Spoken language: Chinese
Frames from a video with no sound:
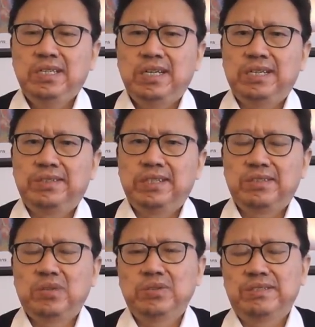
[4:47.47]
啊，这个
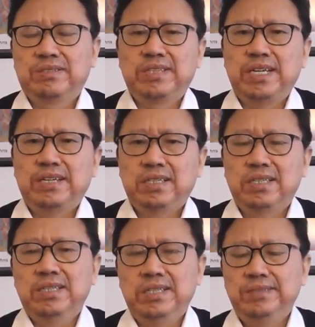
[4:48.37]
烧人事件
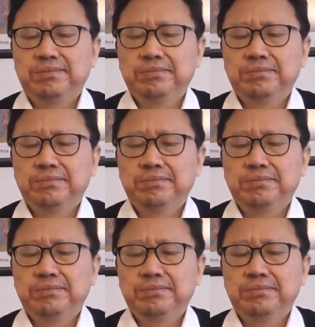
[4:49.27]
可疑。